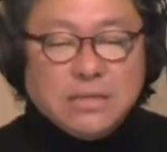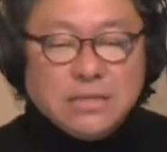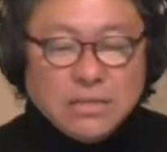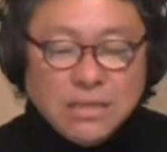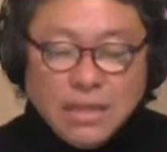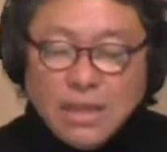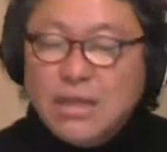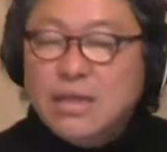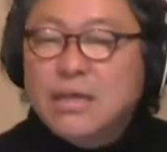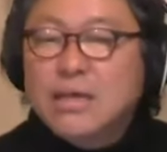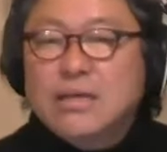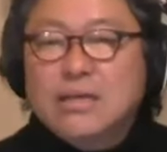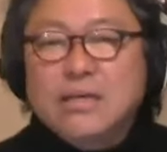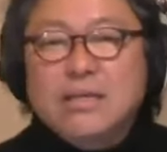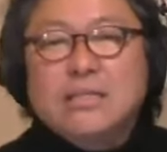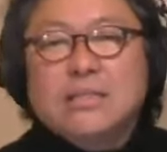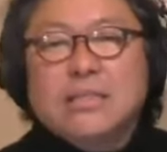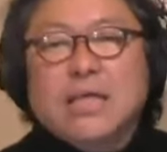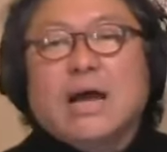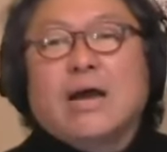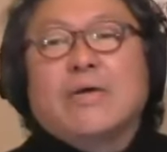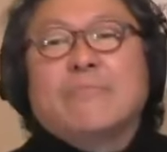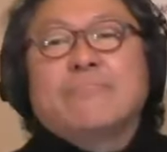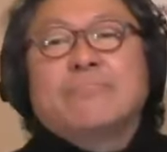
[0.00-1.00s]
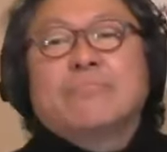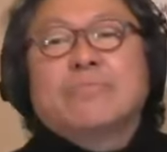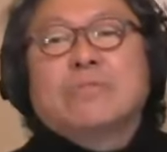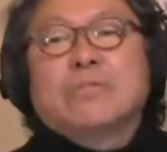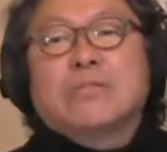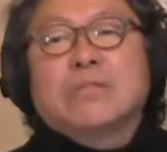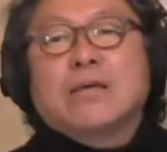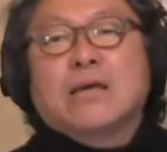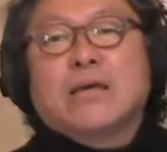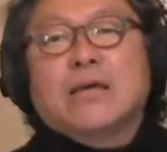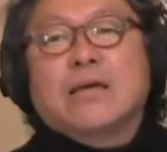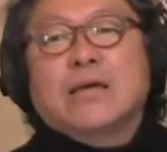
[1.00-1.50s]
ね、いった
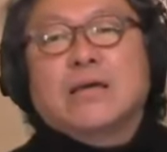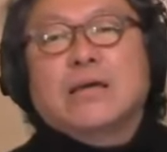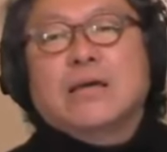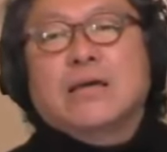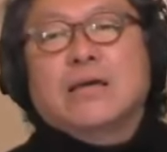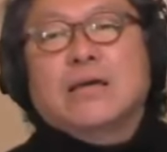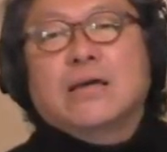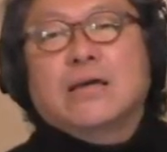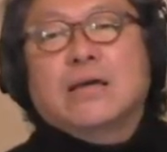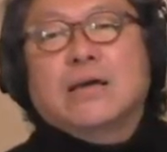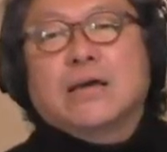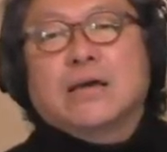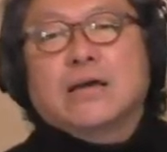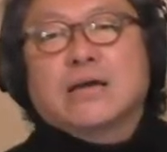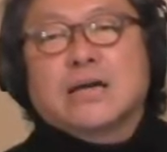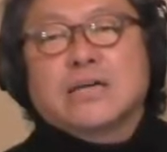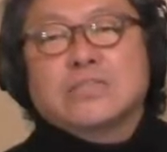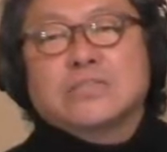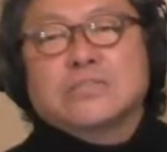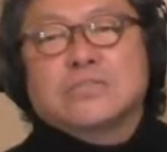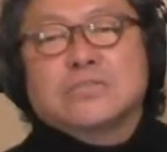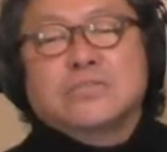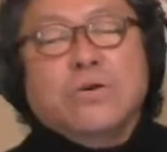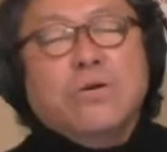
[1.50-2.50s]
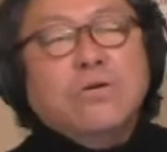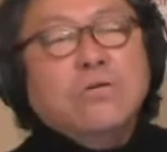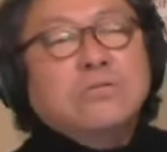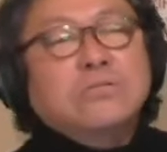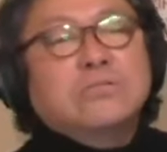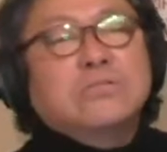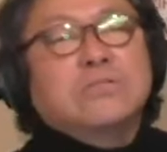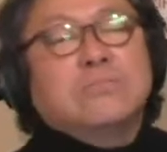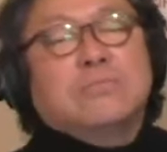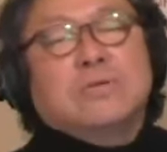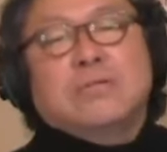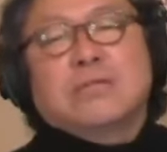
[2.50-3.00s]
えー、歌手
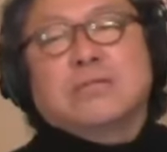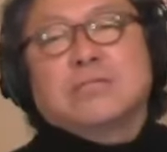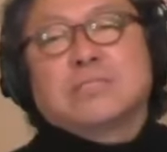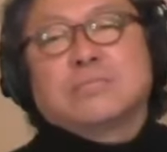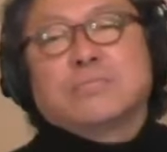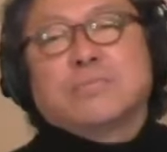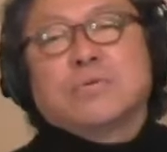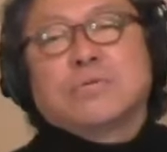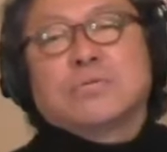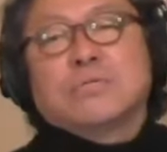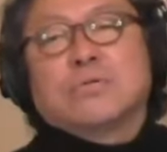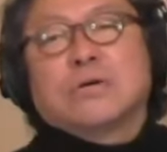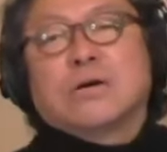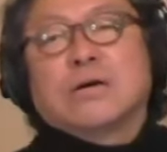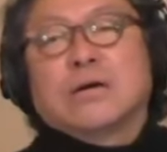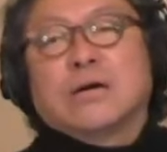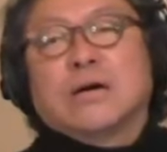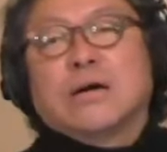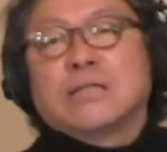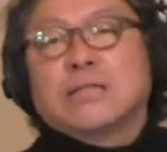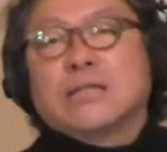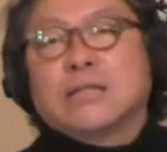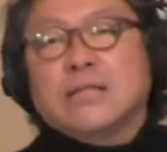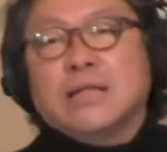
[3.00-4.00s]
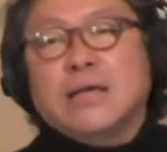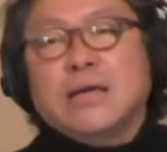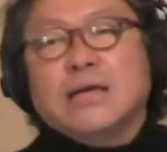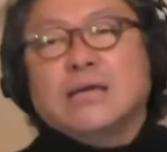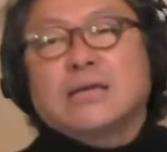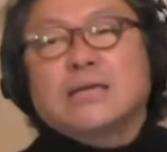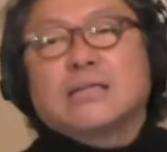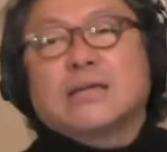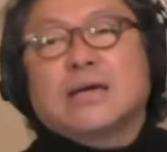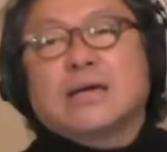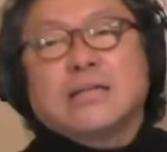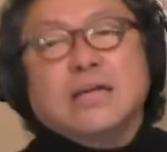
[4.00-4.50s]
4組にスポットを当ててい
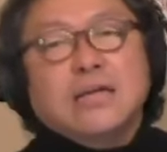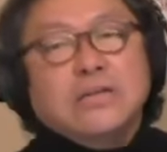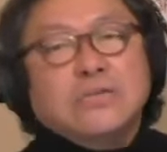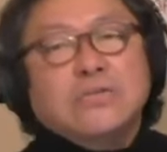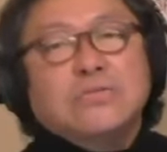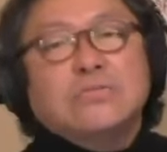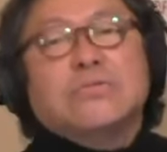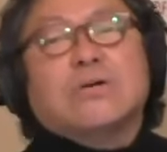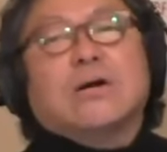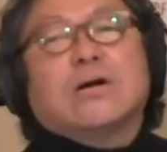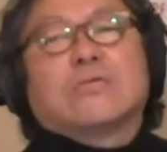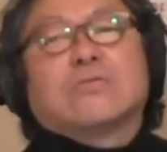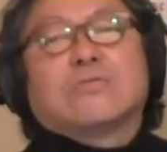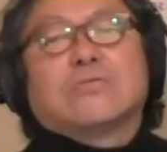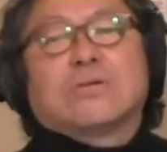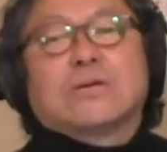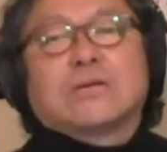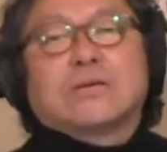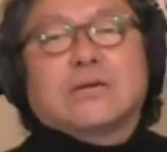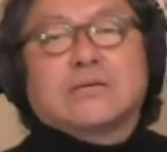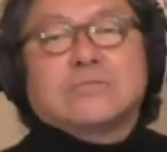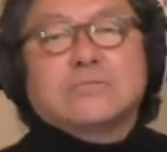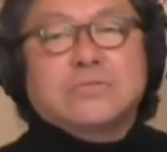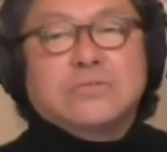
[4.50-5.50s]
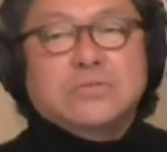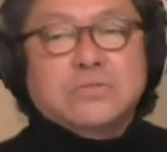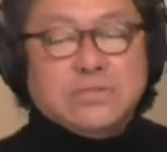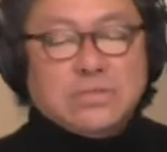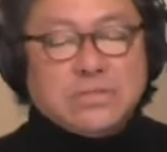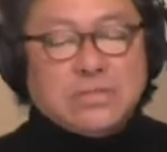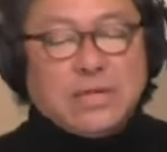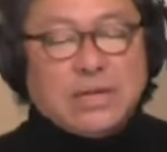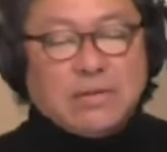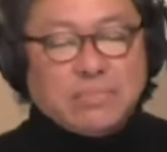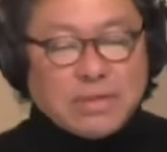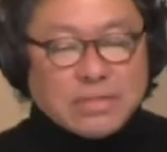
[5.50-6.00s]
きたいなというのがこの企画の趣
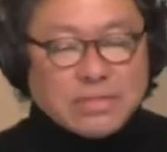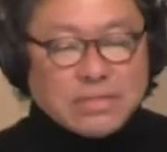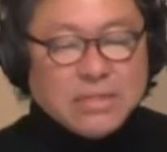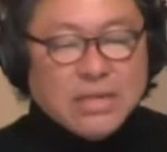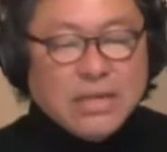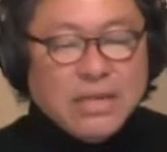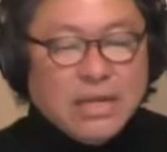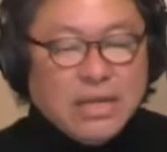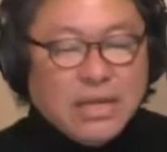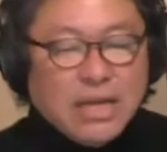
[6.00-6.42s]
旨であります。